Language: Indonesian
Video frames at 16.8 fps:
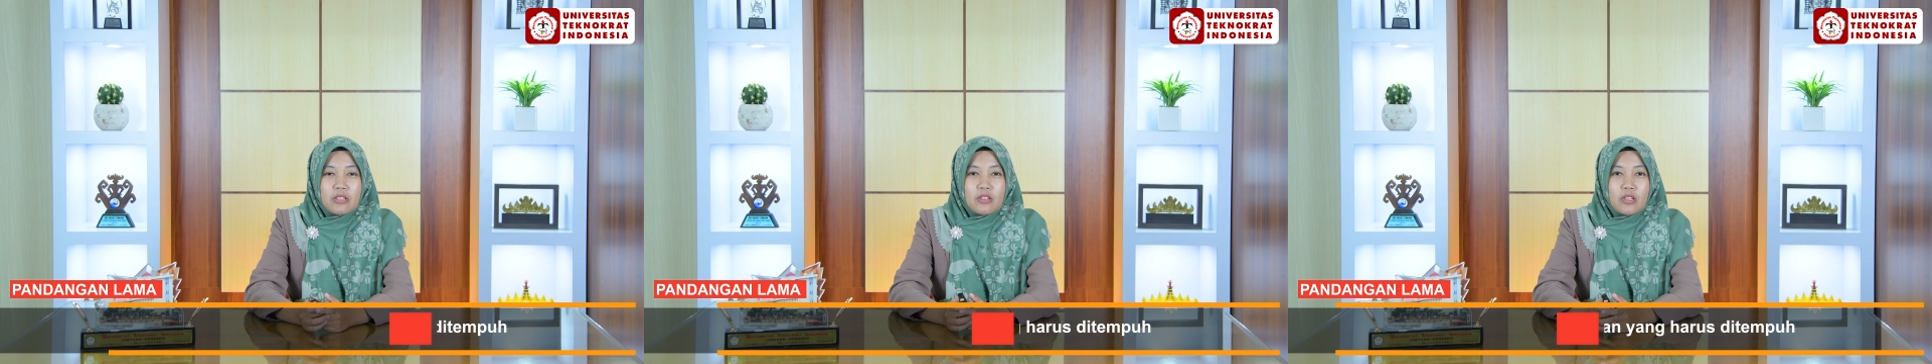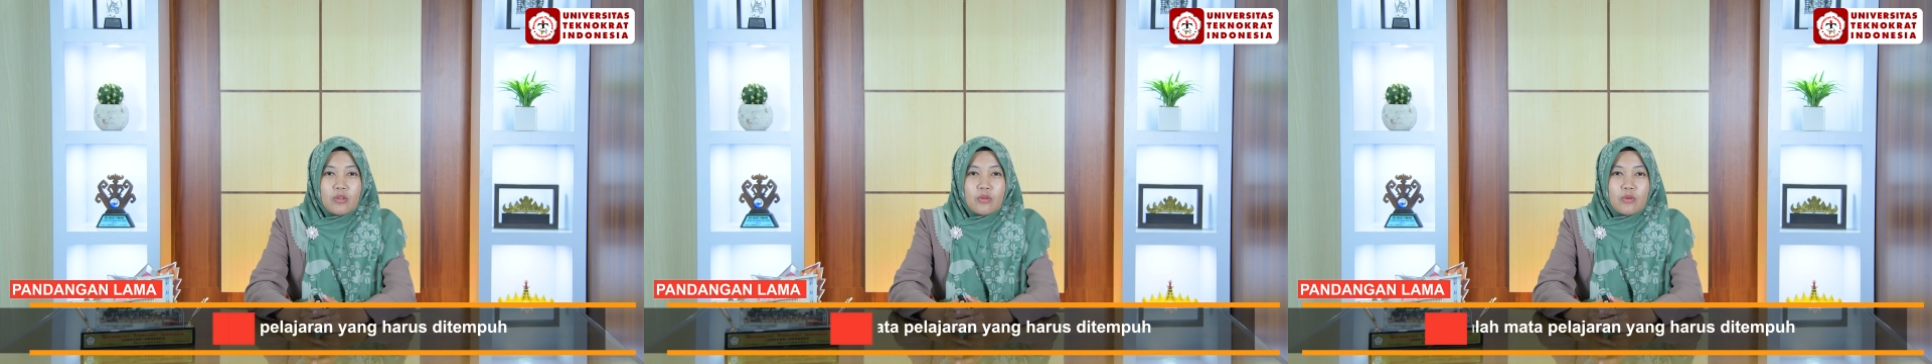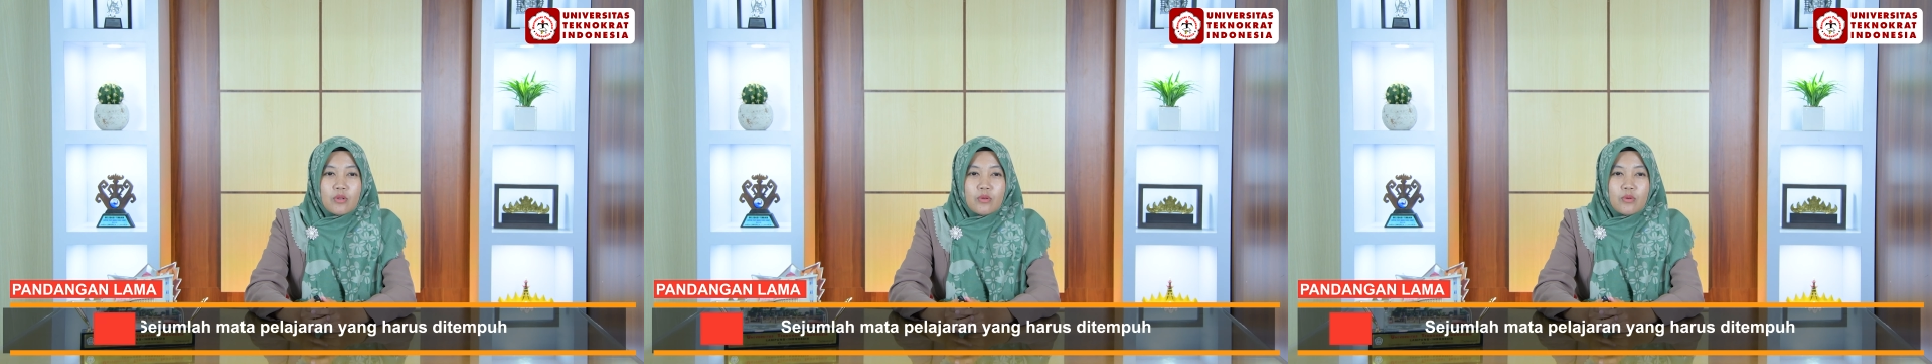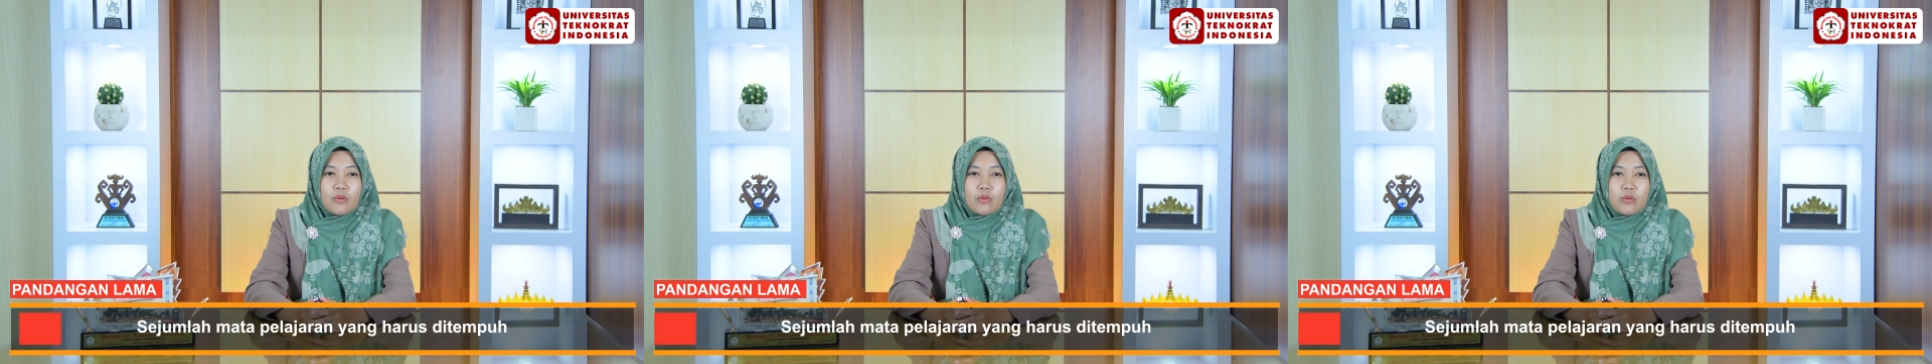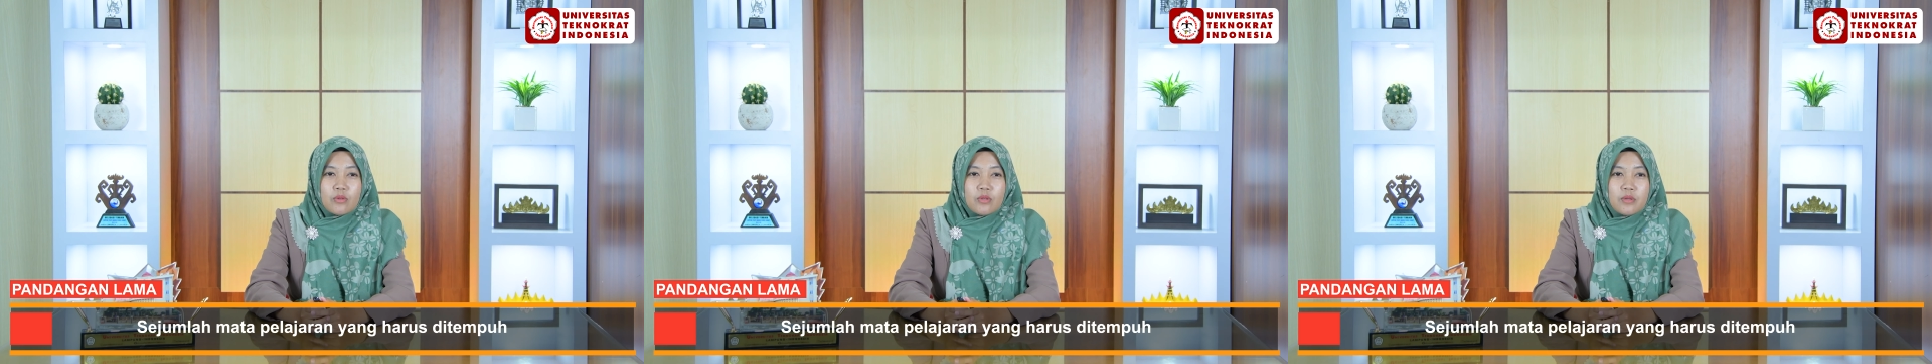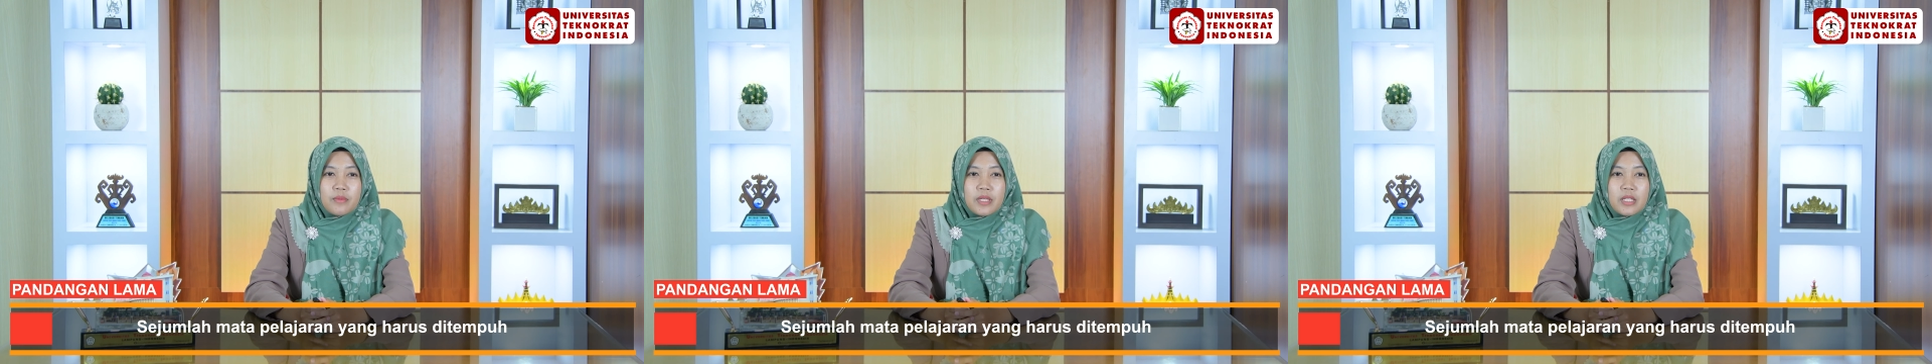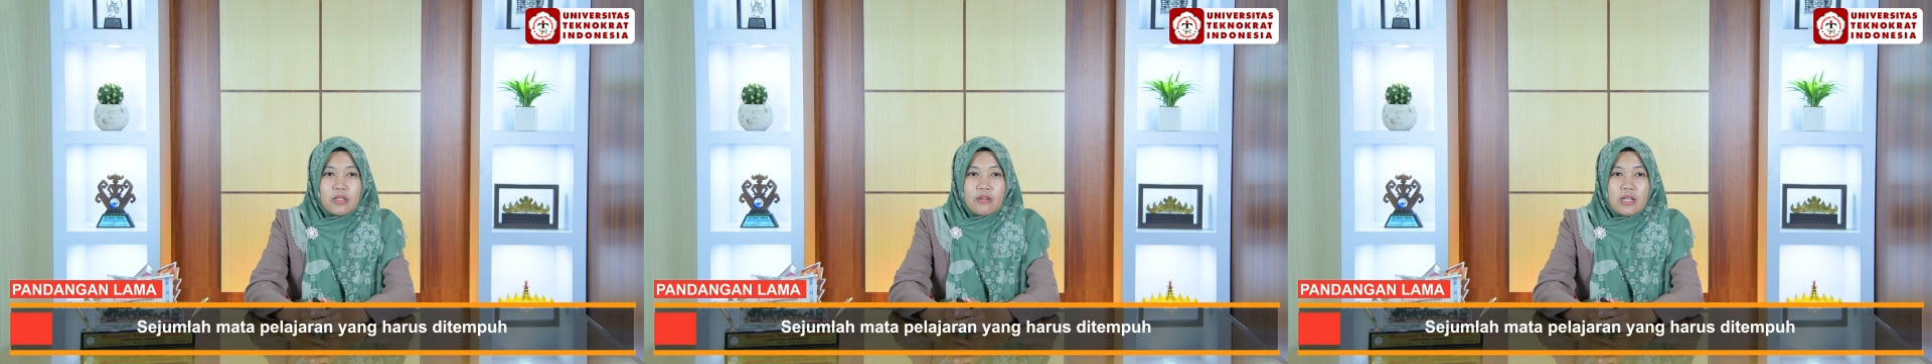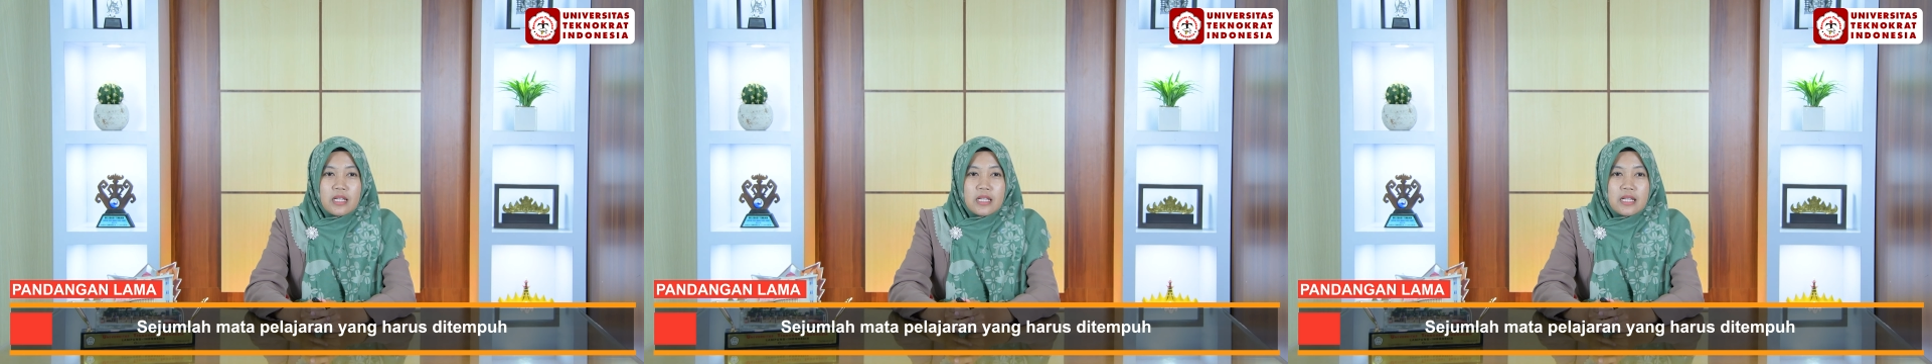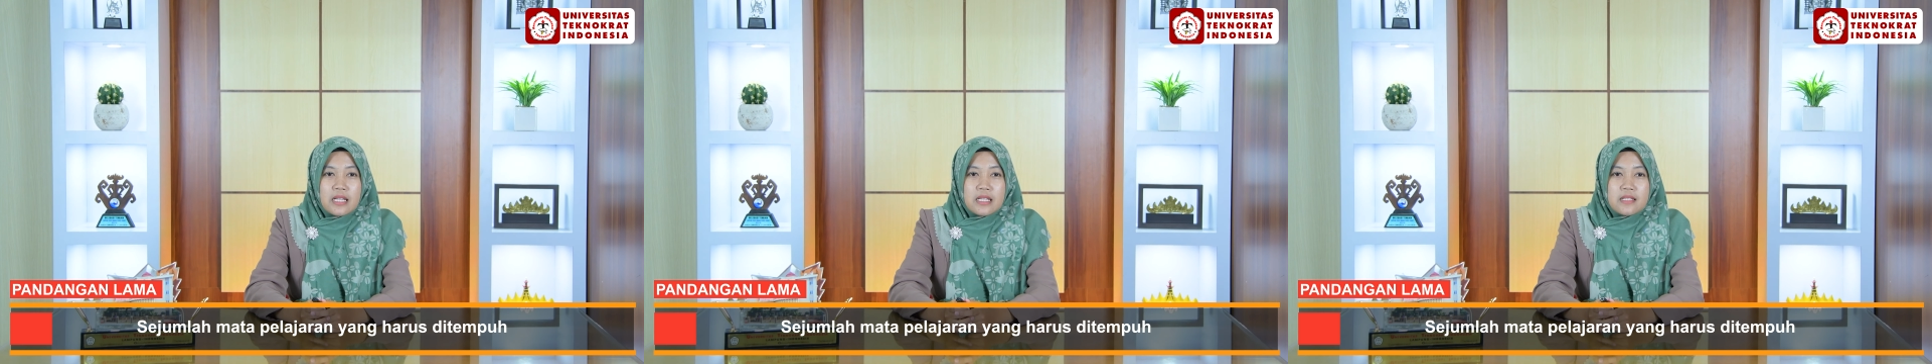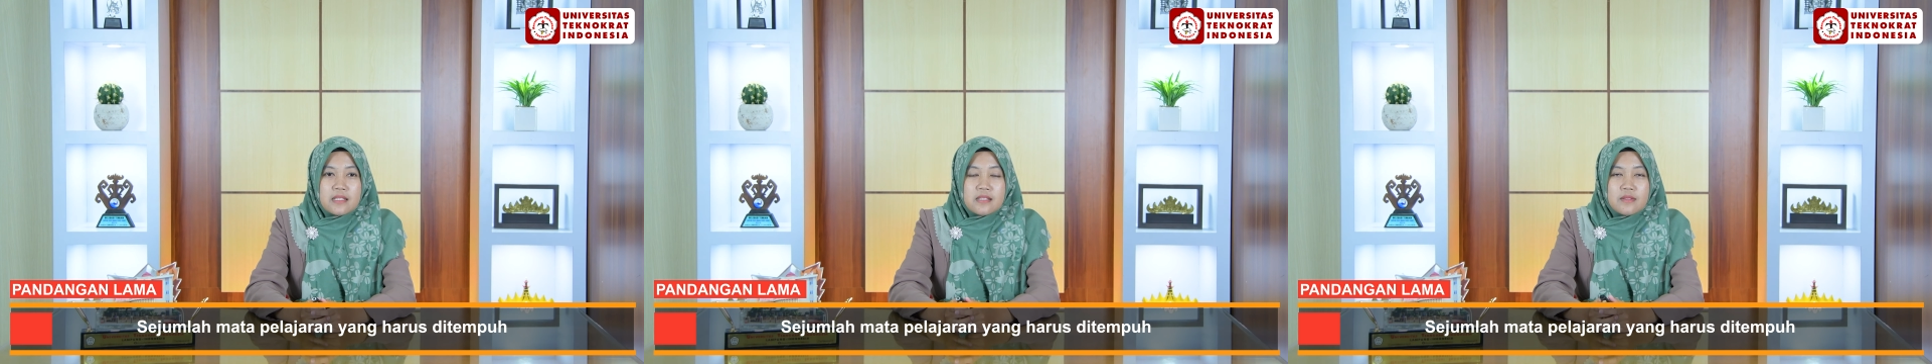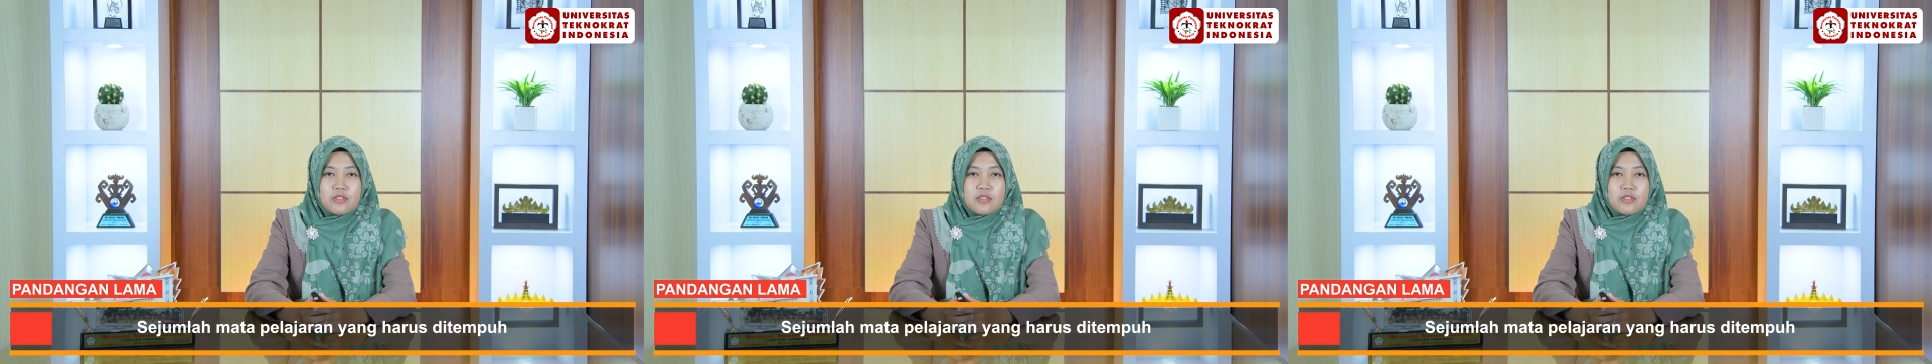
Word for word: tentang kurikulum itu adalah